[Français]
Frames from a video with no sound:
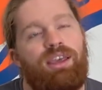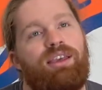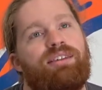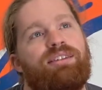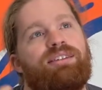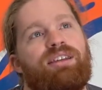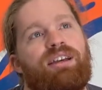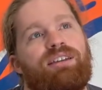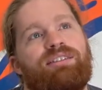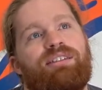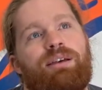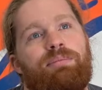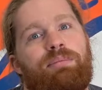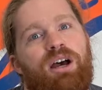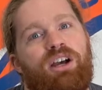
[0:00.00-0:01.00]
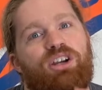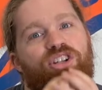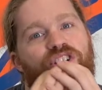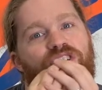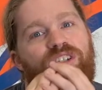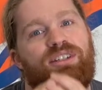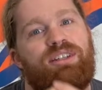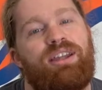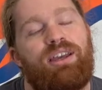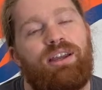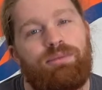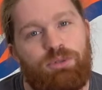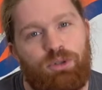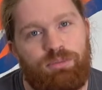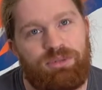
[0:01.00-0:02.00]
et ça, ça marche
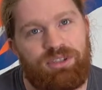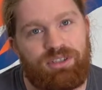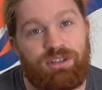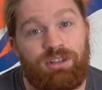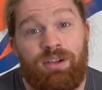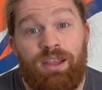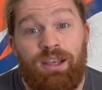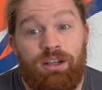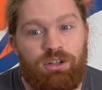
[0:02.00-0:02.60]
tellement bien.